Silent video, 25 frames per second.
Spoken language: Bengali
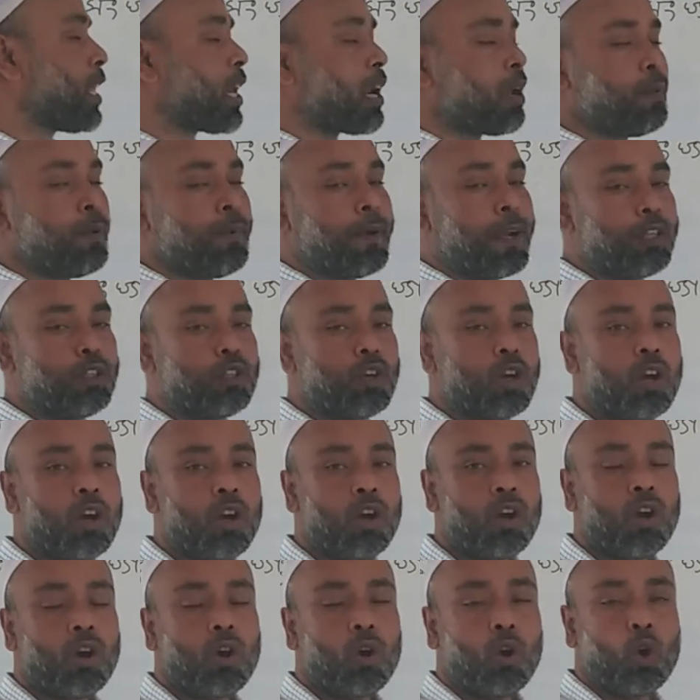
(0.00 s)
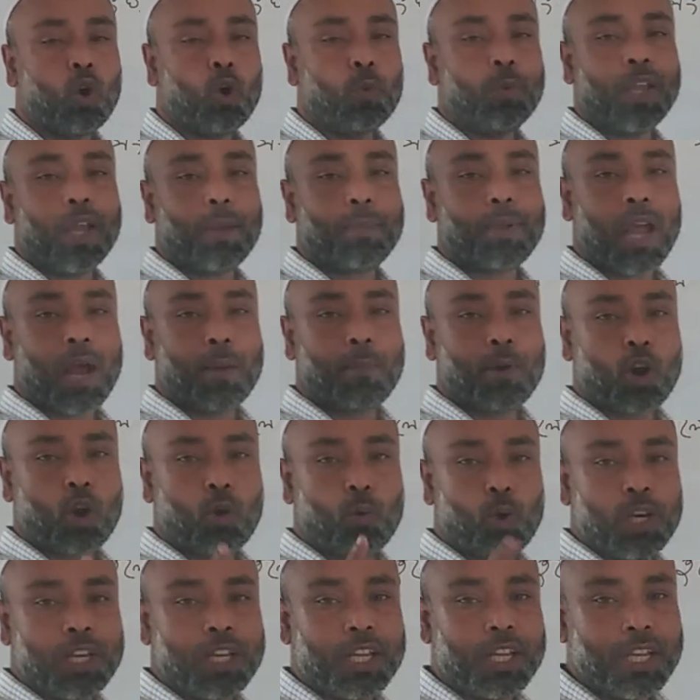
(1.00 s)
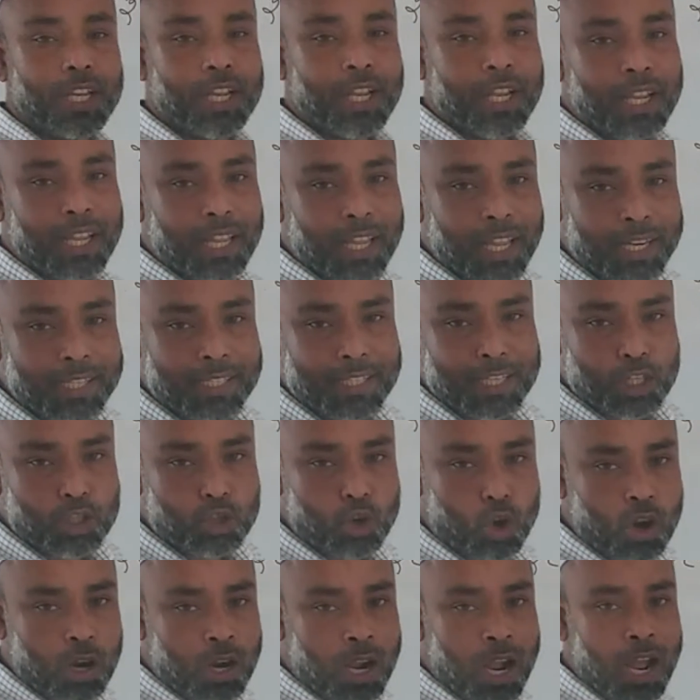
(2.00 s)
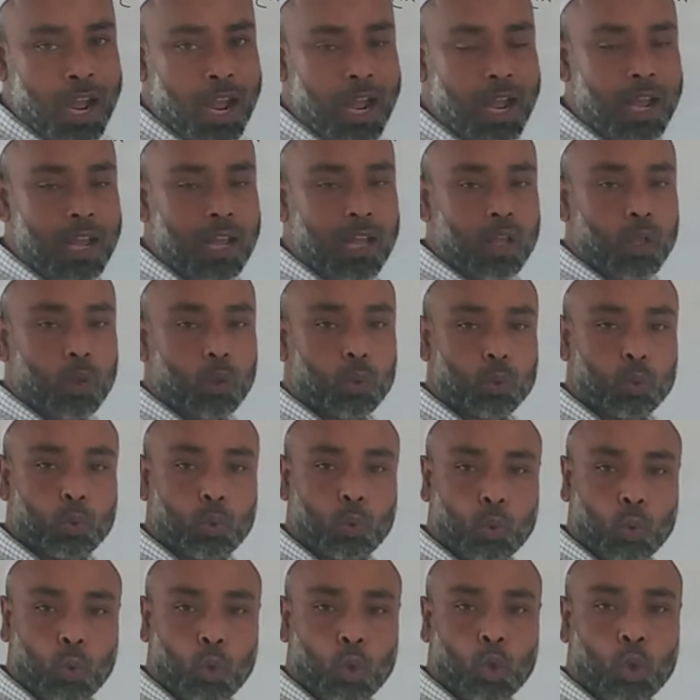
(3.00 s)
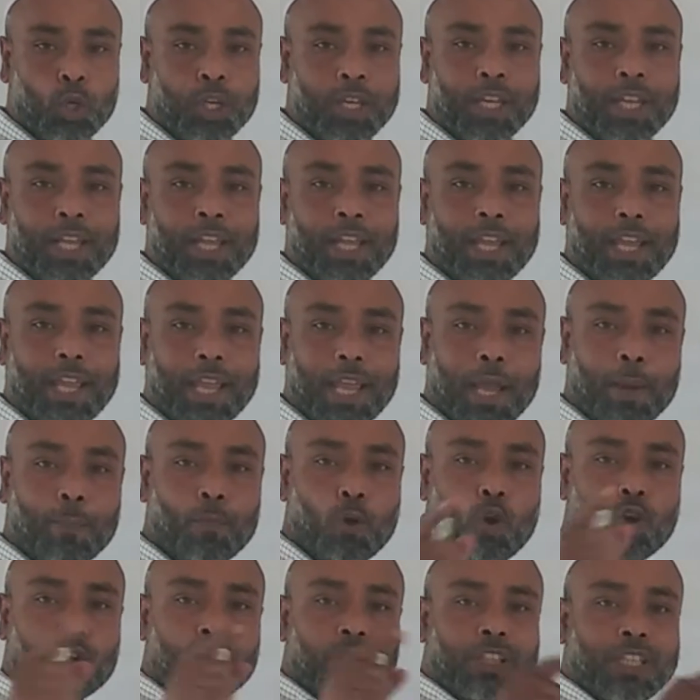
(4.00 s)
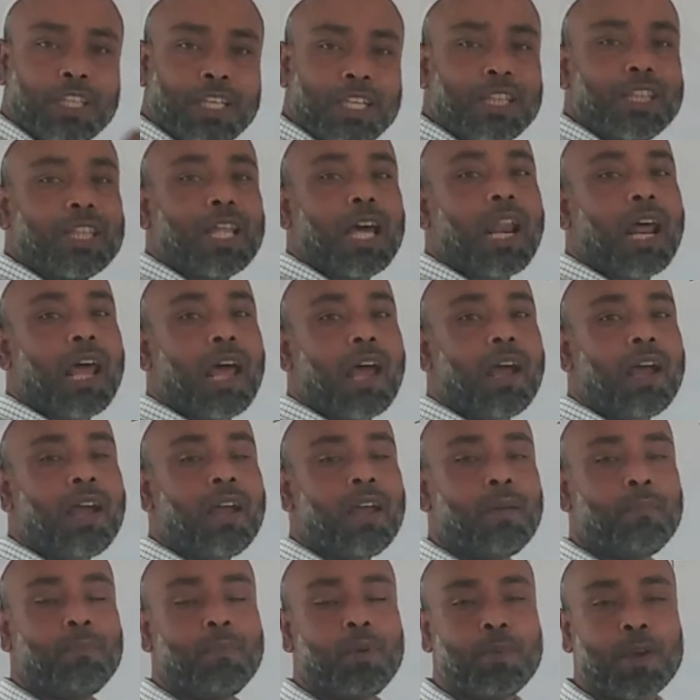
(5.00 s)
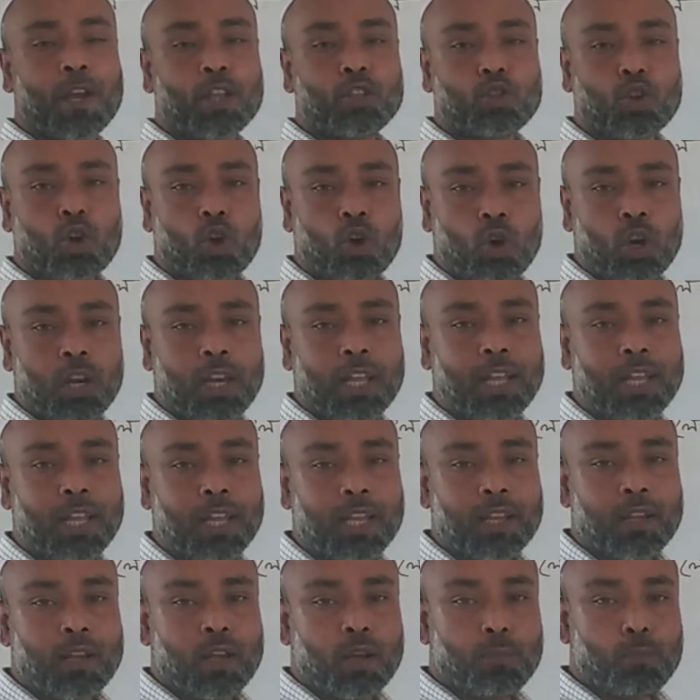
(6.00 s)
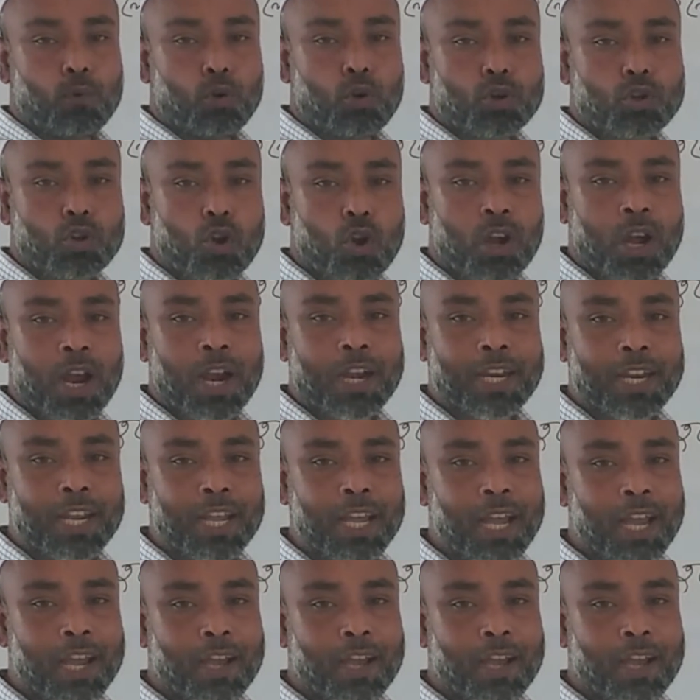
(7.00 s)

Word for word: দ্বারা বিভাজ্য হবে আমি আবারও বলি একটি সংখ্যা দুই এবং তিন দ্বারা বিভাজ্য হলে পুরো সংখ্যাটি